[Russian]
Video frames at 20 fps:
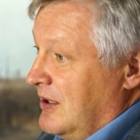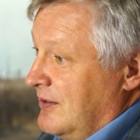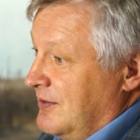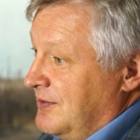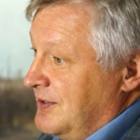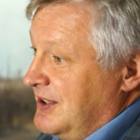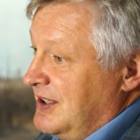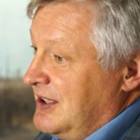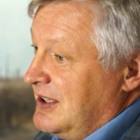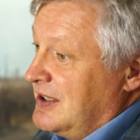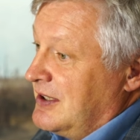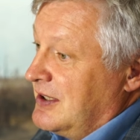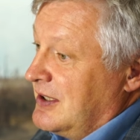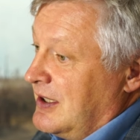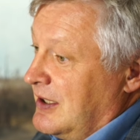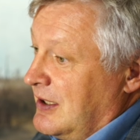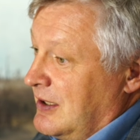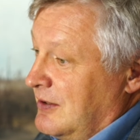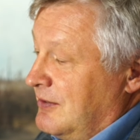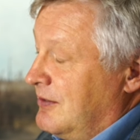в некий
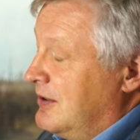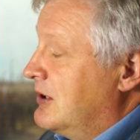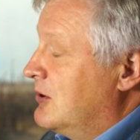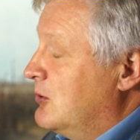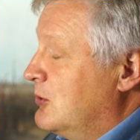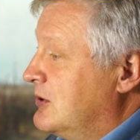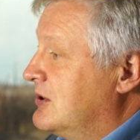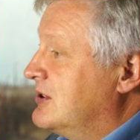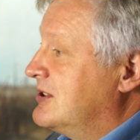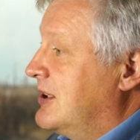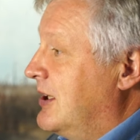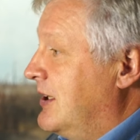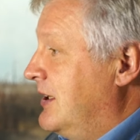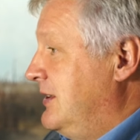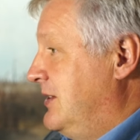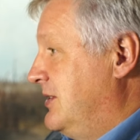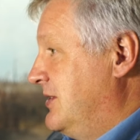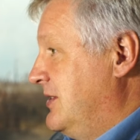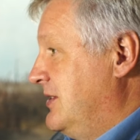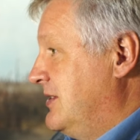коловорот
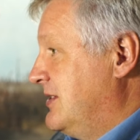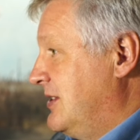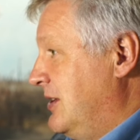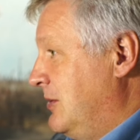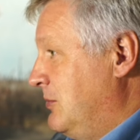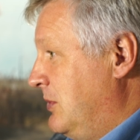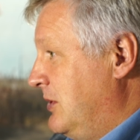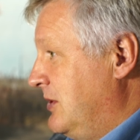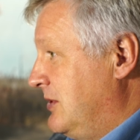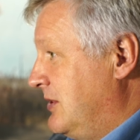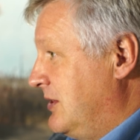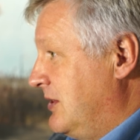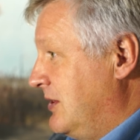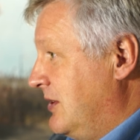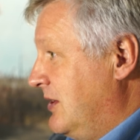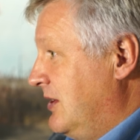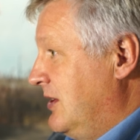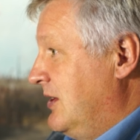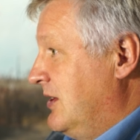исторических событий,